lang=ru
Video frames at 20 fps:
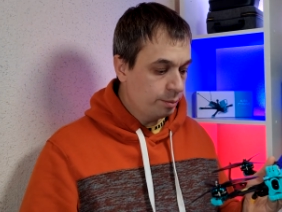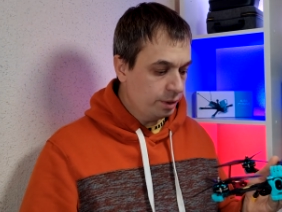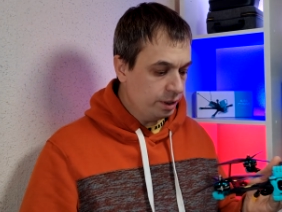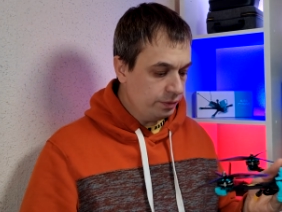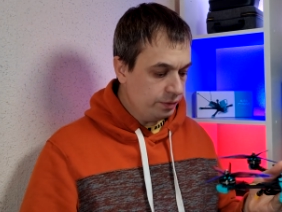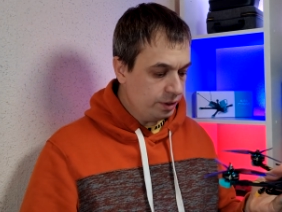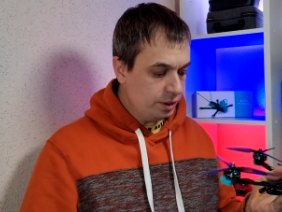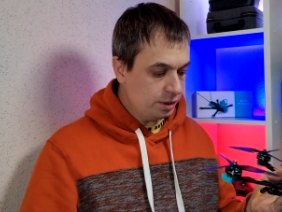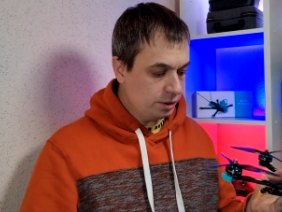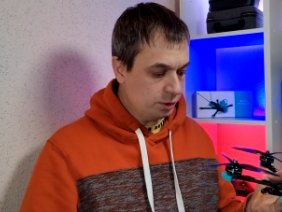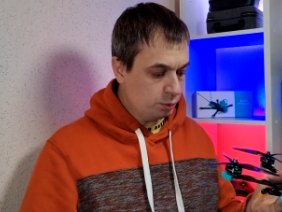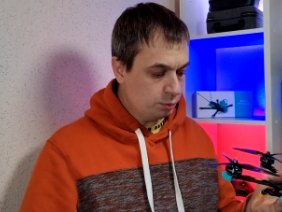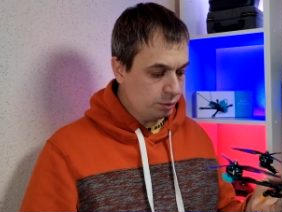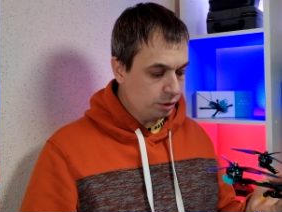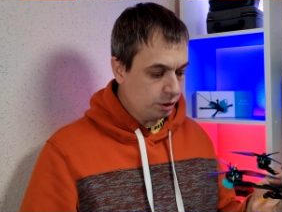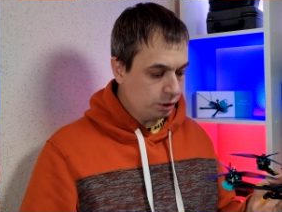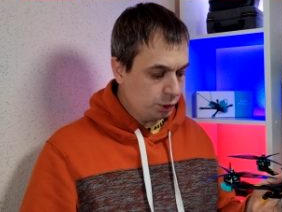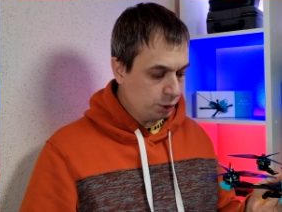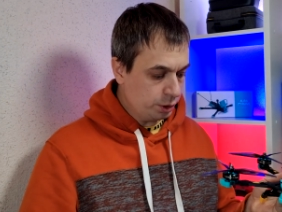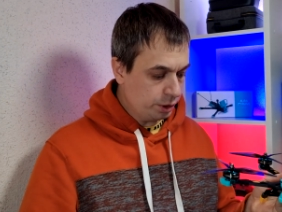Появились у
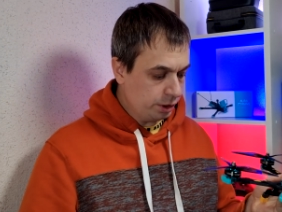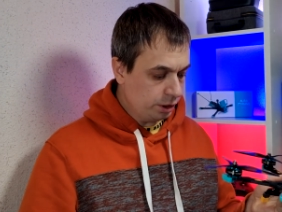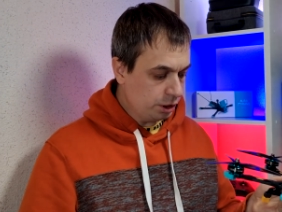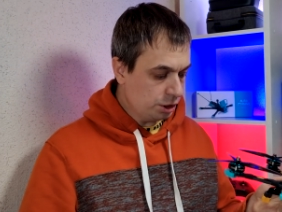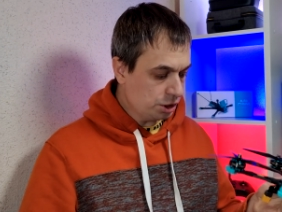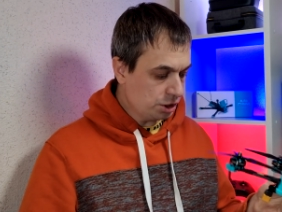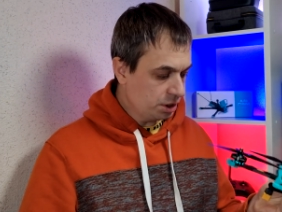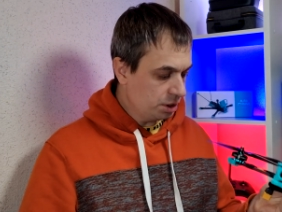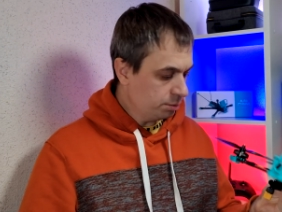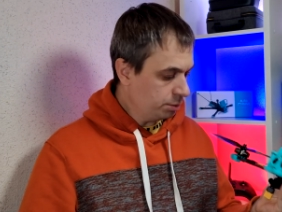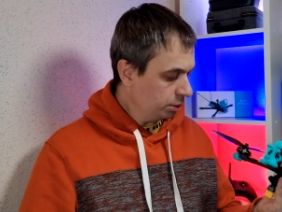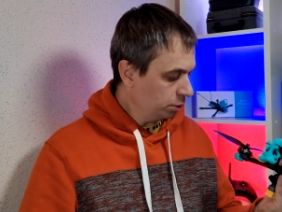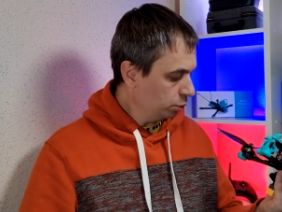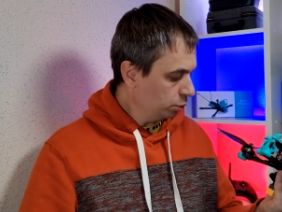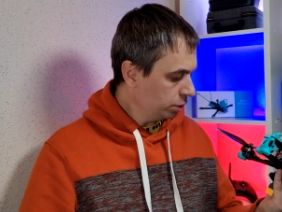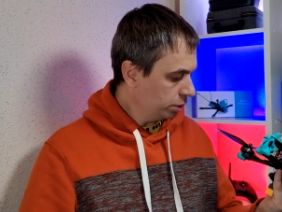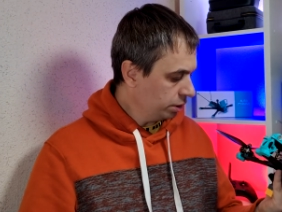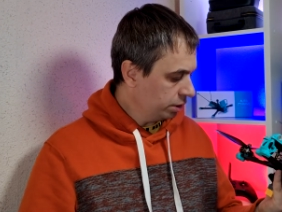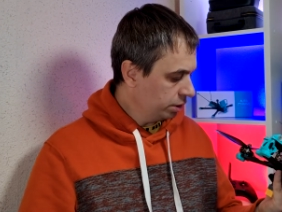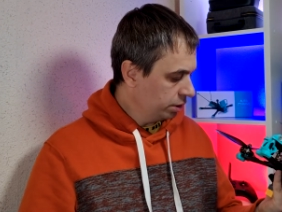меня еще отличные
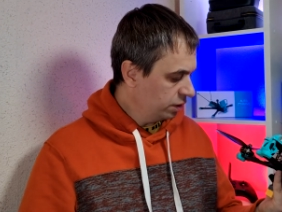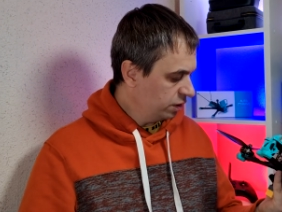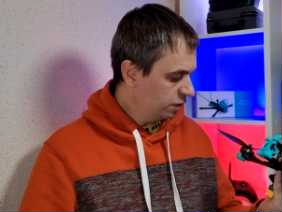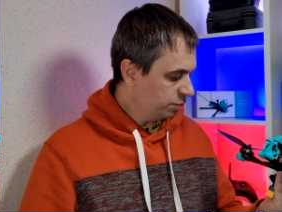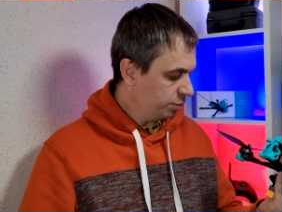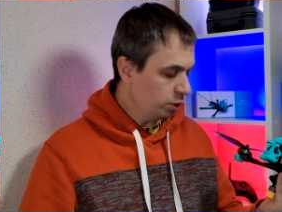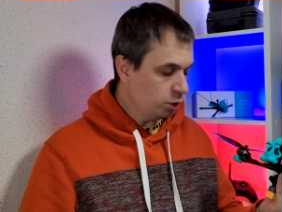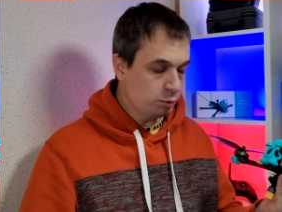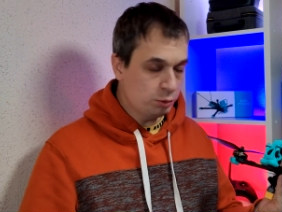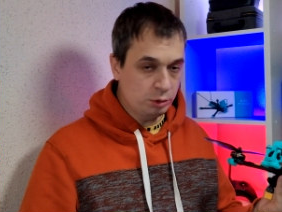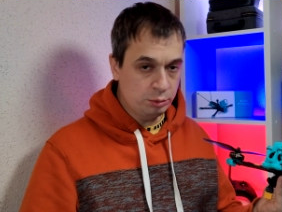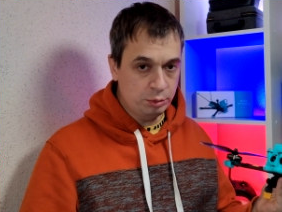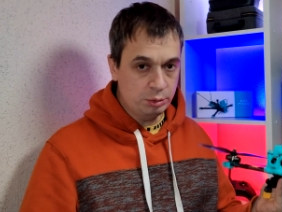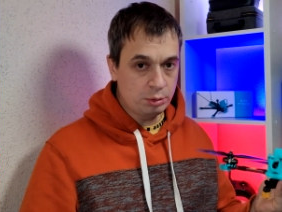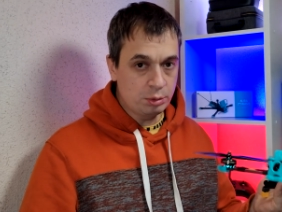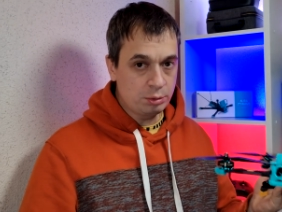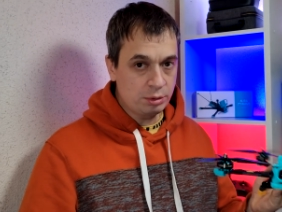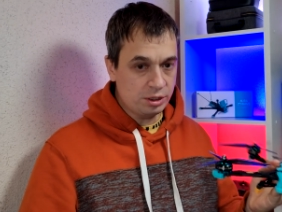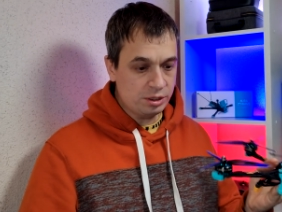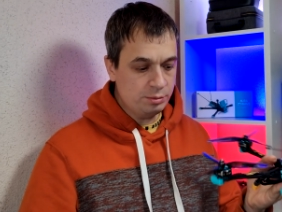моторы в моем
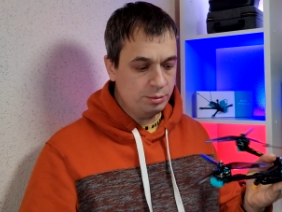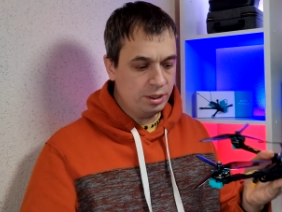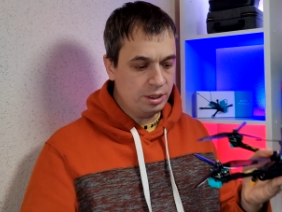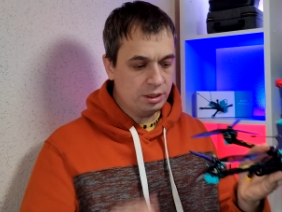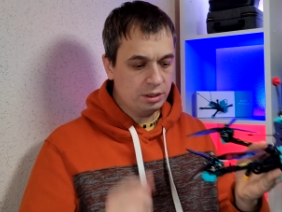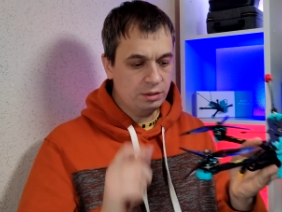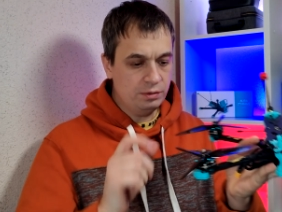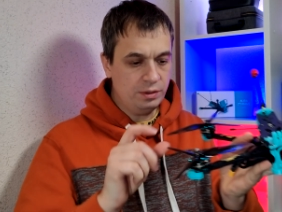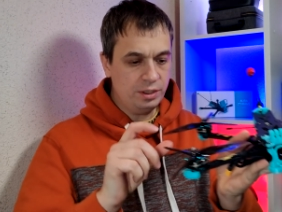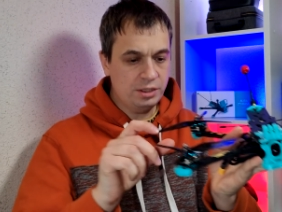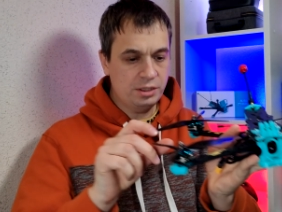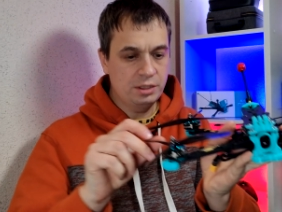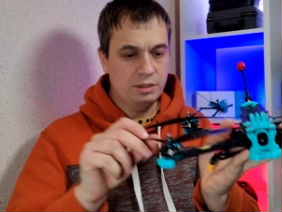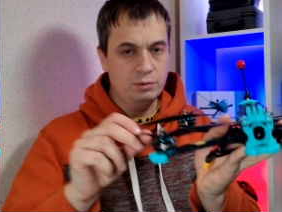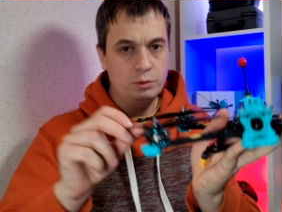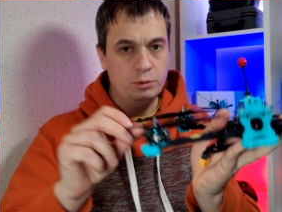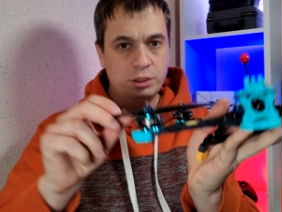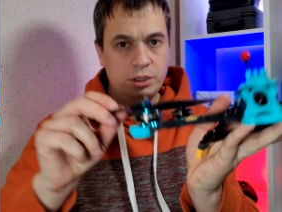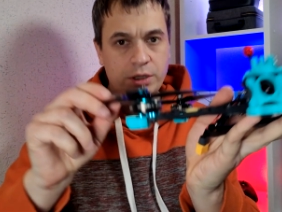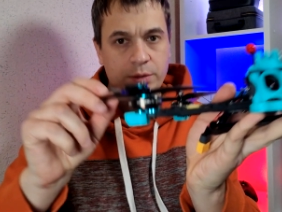любимом размере
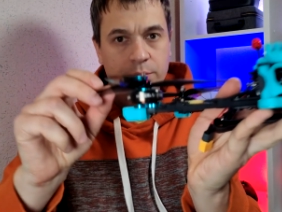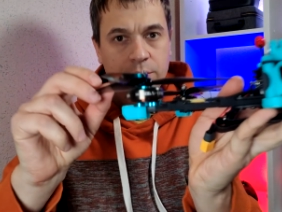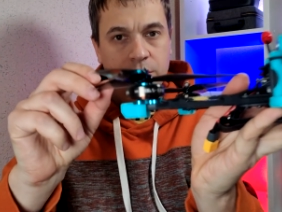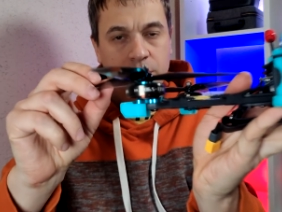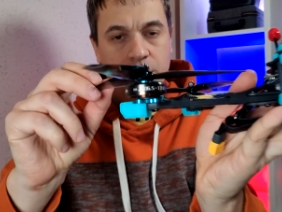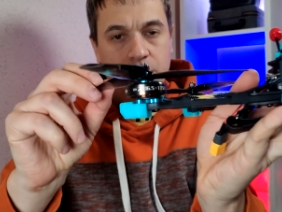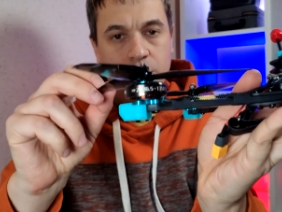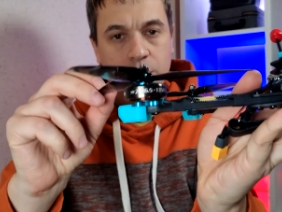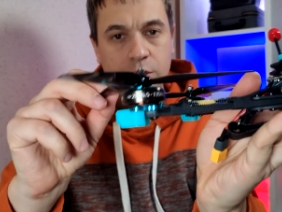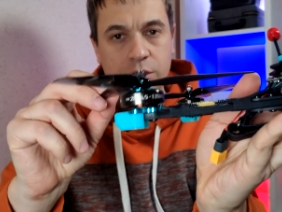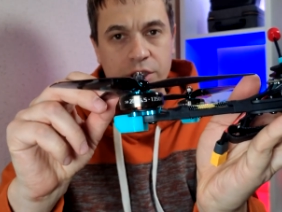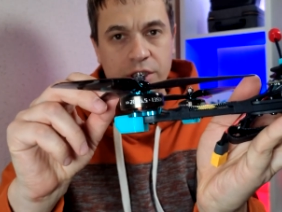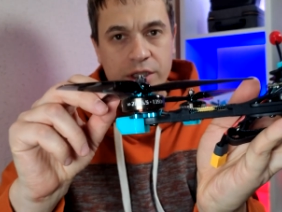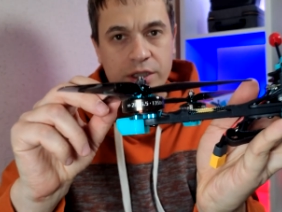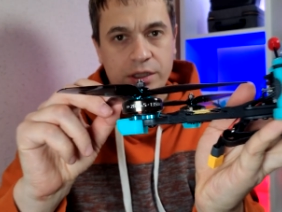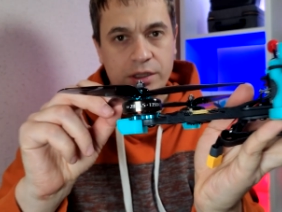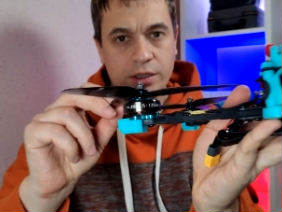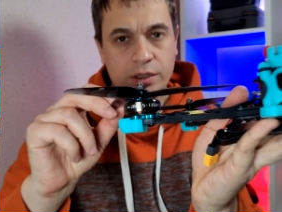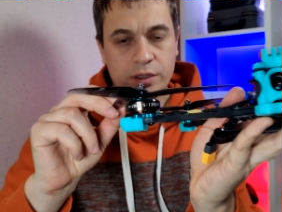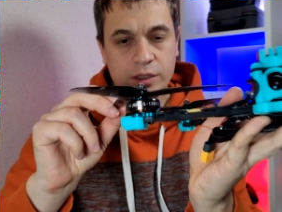
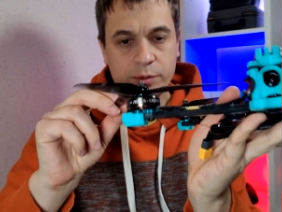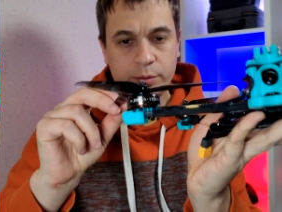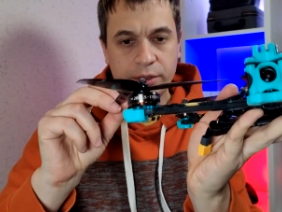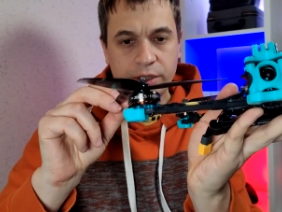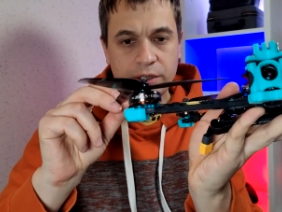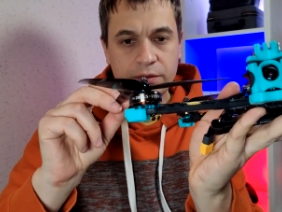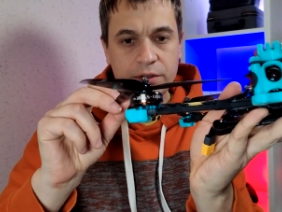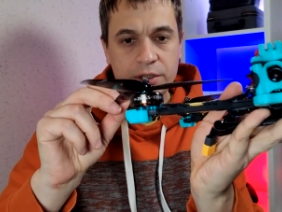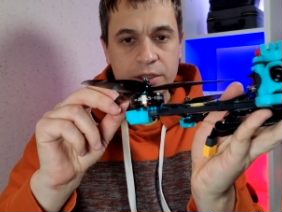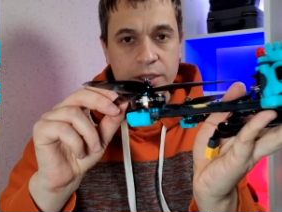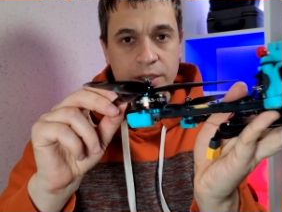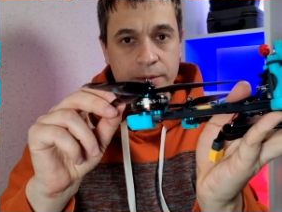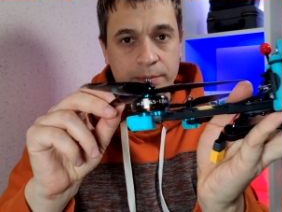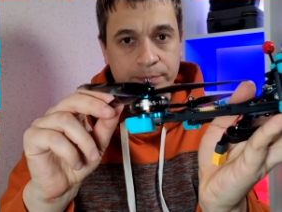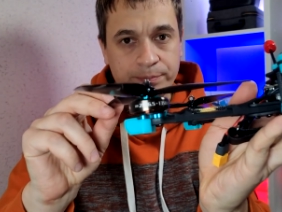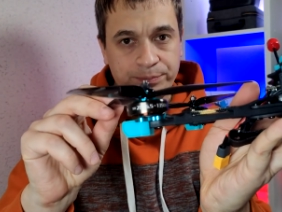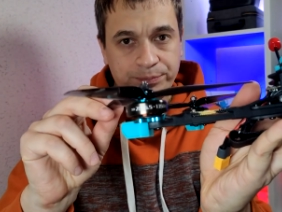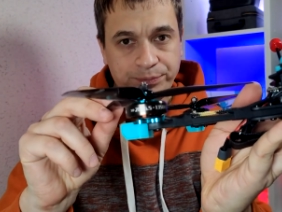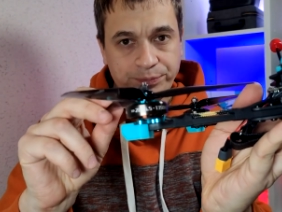28.06 с 28,06,5